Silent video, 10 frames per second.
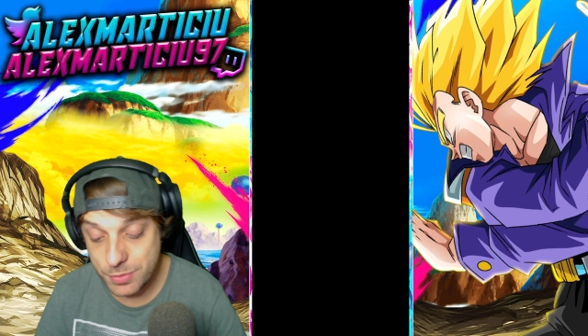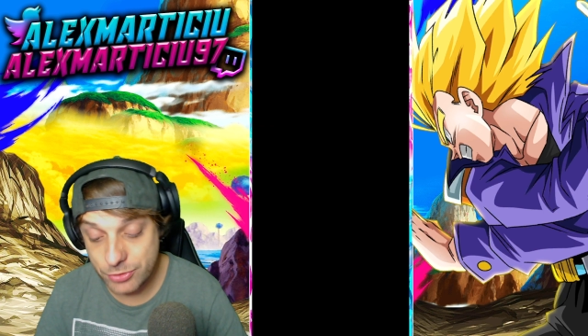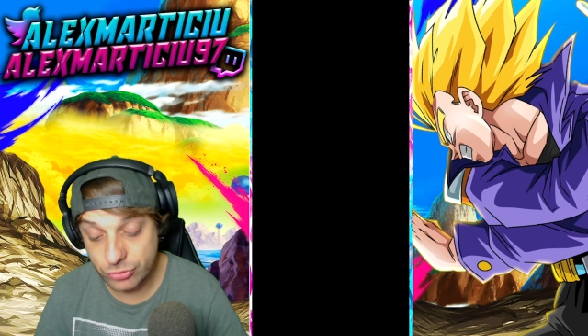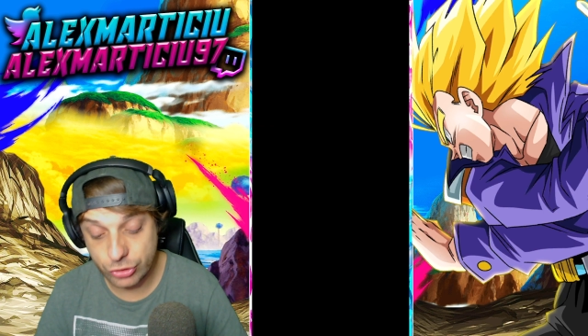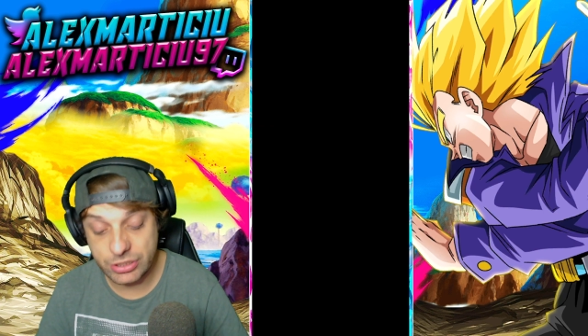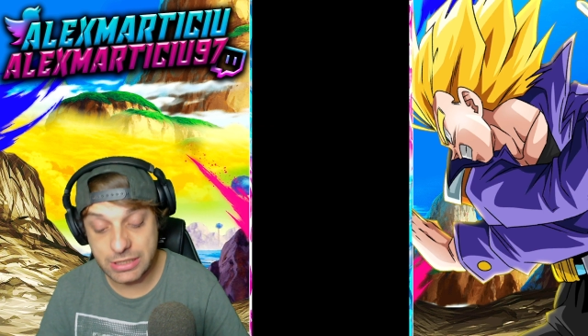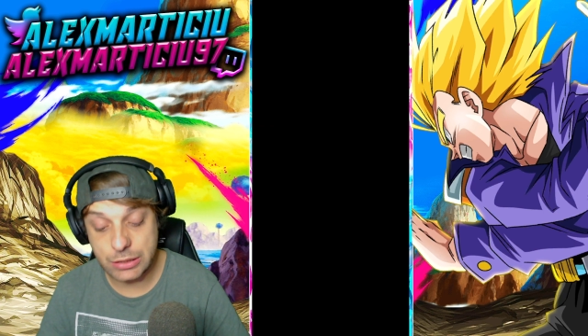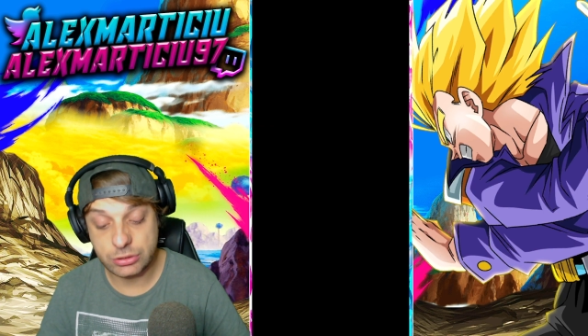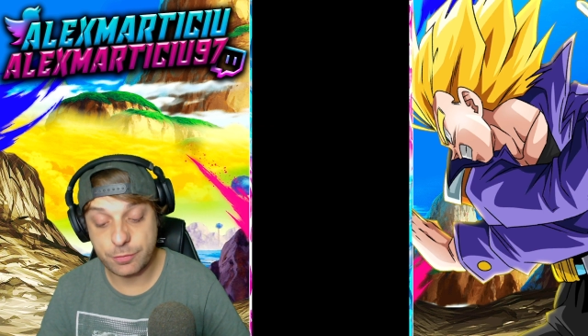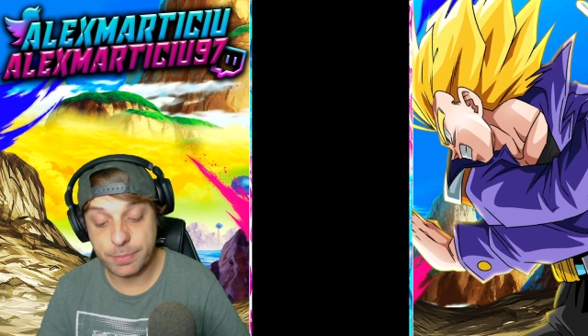pues no nos haga
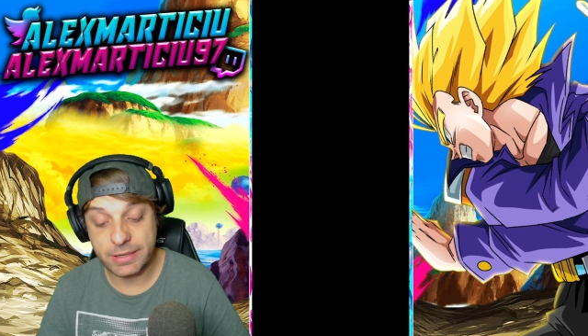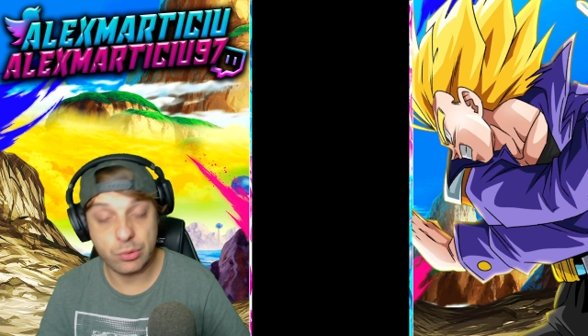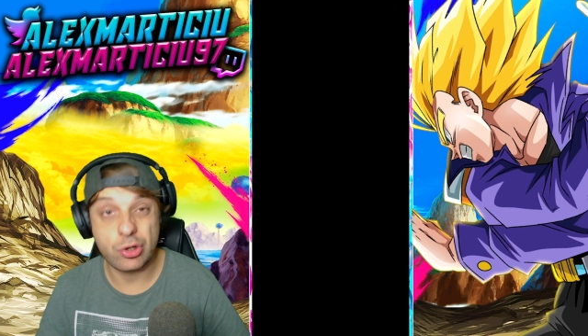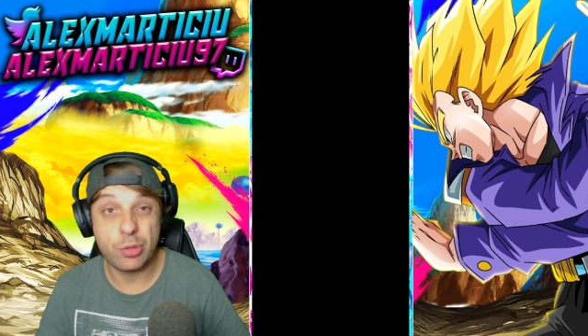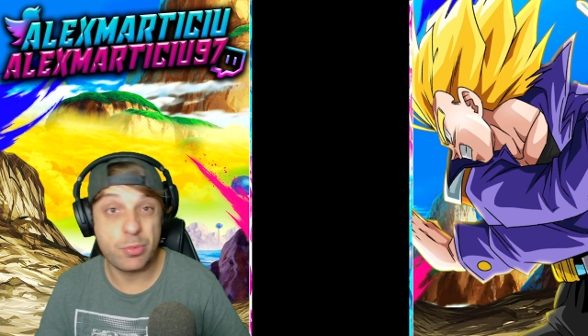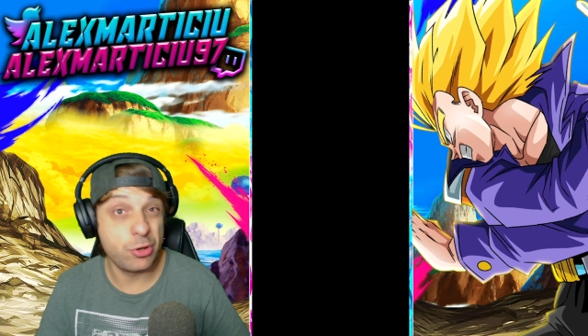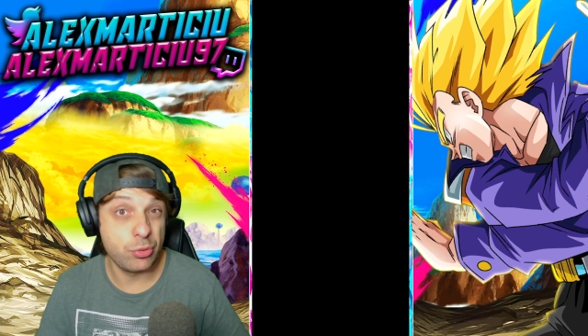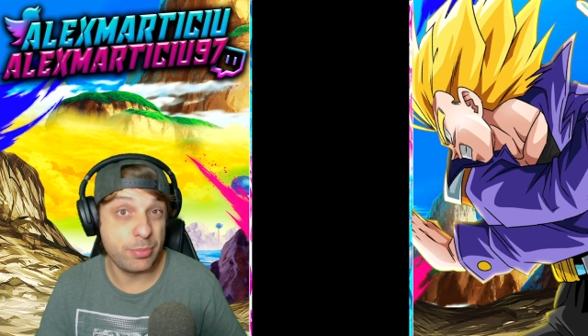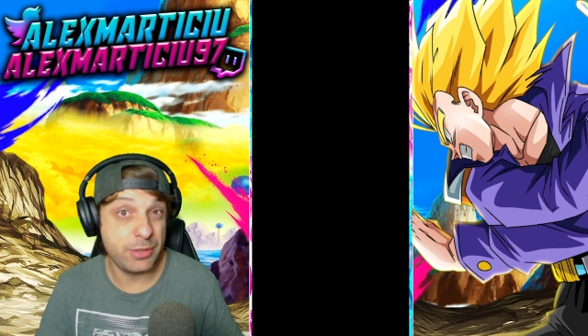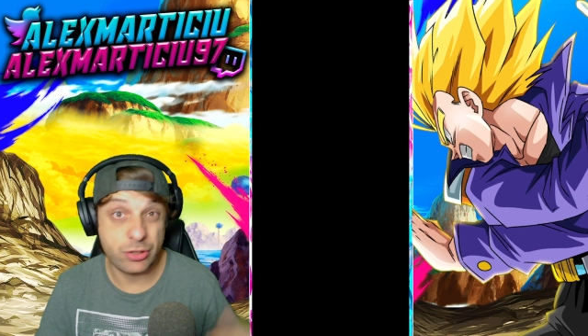un 3 para 1 como en
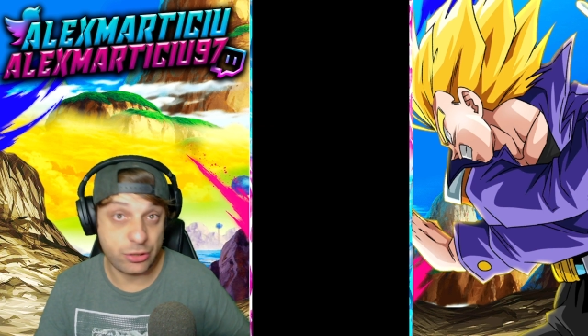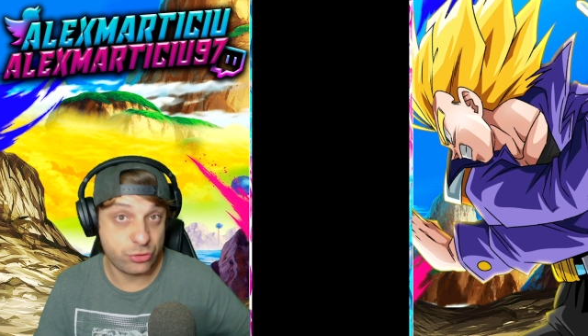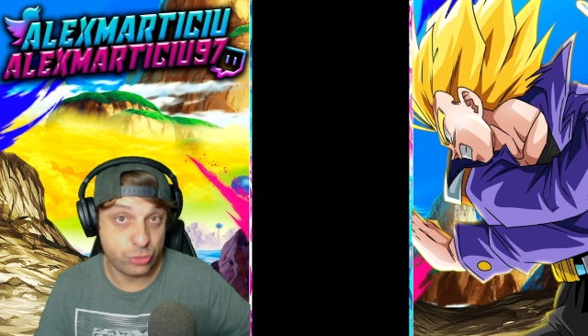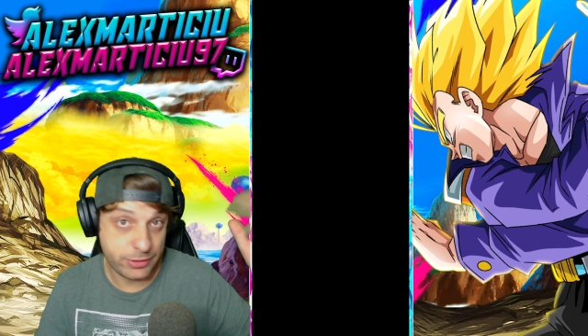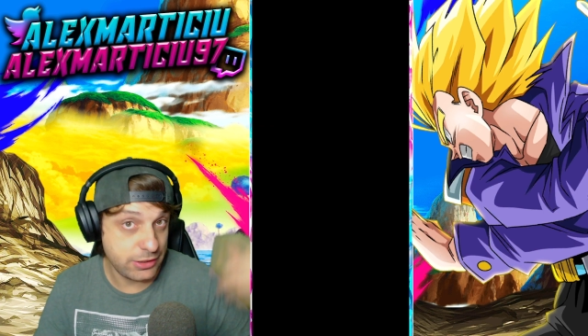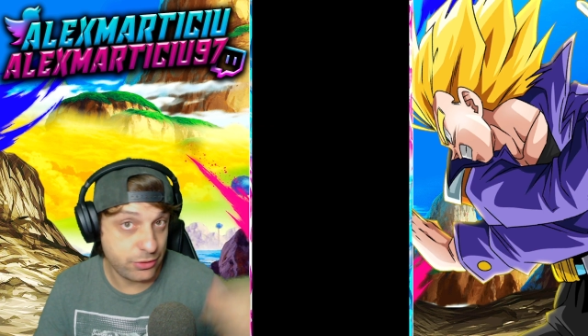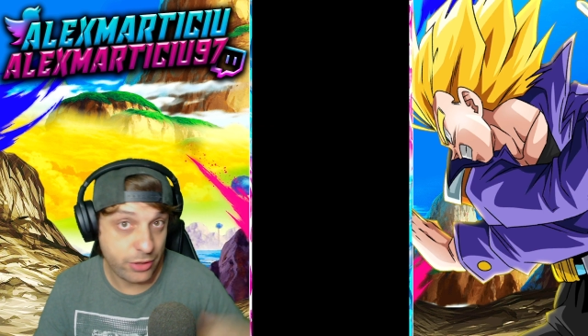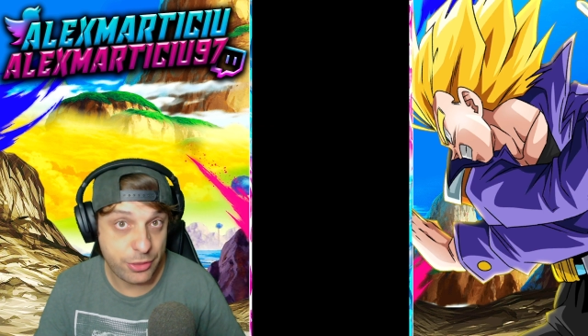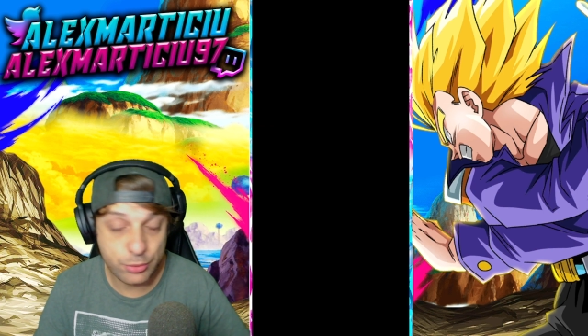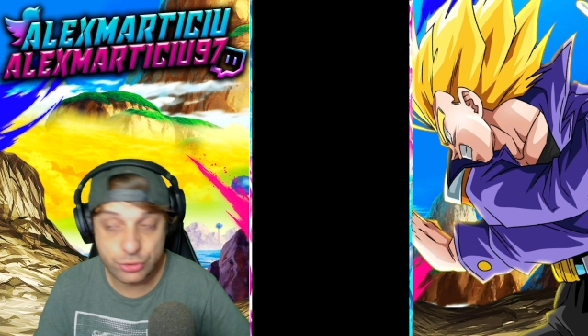un vídeo que subí no
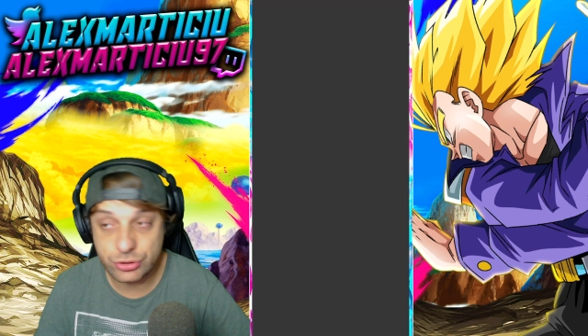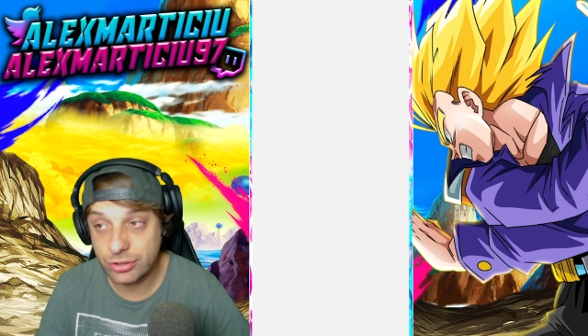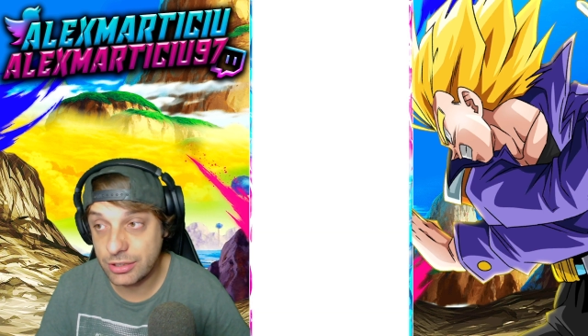hace mucho, ¿no?